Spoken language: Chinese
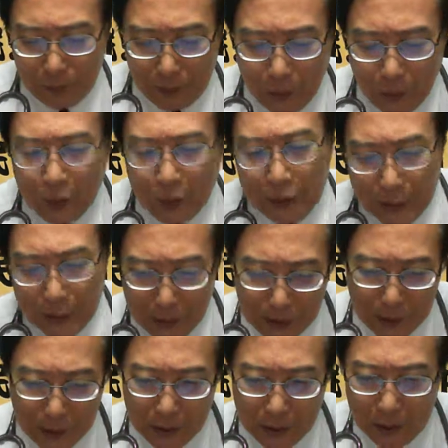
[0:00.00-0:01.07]
当下代
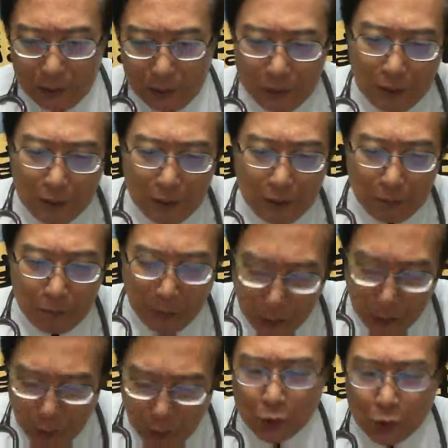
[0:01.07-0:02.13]
志，嘛
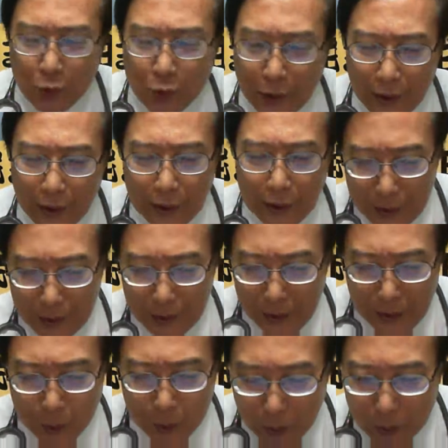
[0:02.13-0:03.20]
拢讲出来，因
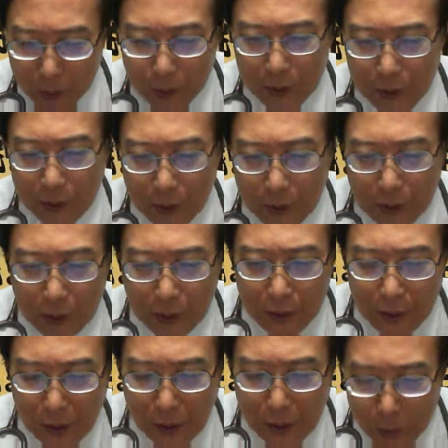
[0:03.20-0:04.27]
遐团队、
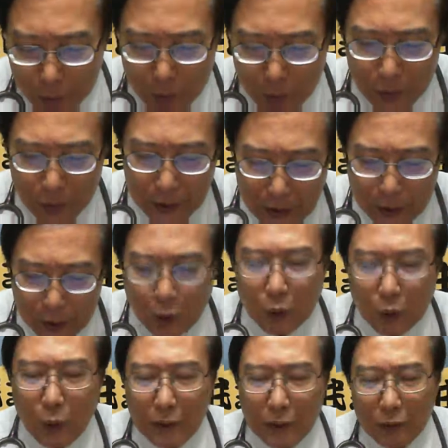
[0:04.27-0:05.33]
因遐副总、因遐公
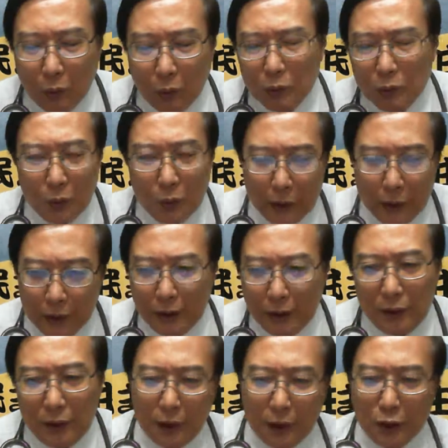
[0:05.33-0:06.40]
关，拢总会
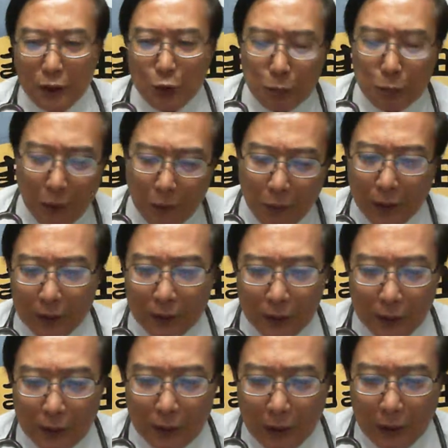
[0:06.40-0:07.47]
去想办法，
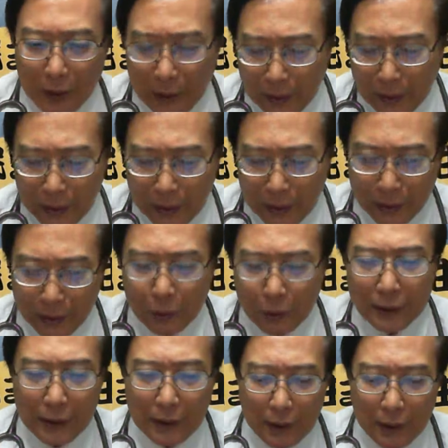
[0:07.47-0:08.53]
来个解决
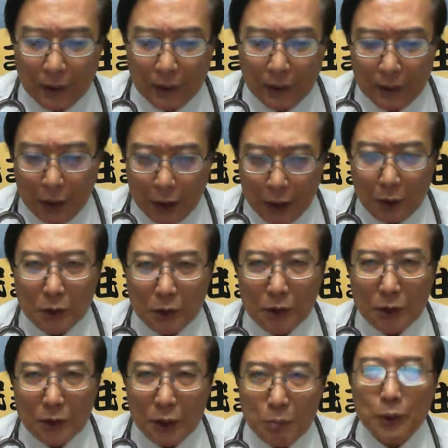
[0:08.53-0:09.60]
遮个基
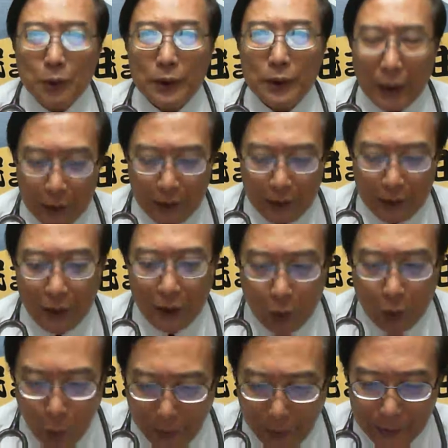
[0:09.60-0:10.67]
基本逐家咧
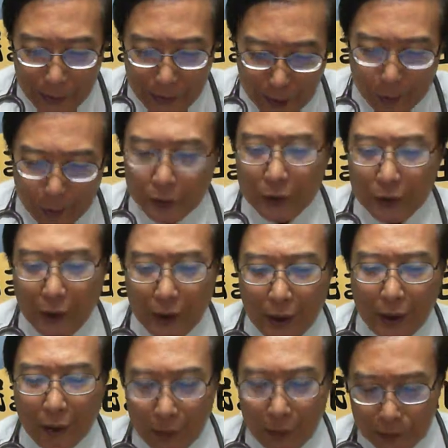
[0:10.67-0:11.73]
怀疑的问题
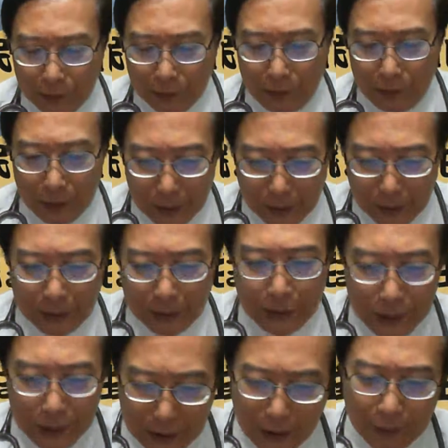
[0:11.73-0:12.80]
啦吼。但是
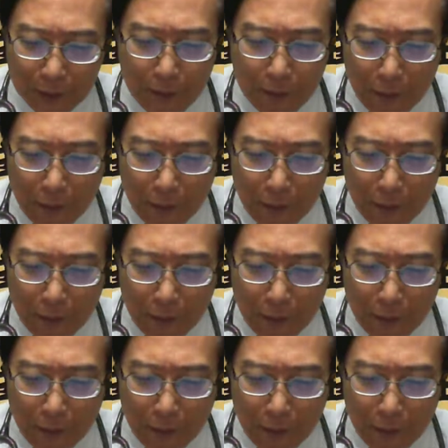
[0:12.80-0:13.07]
伫遮，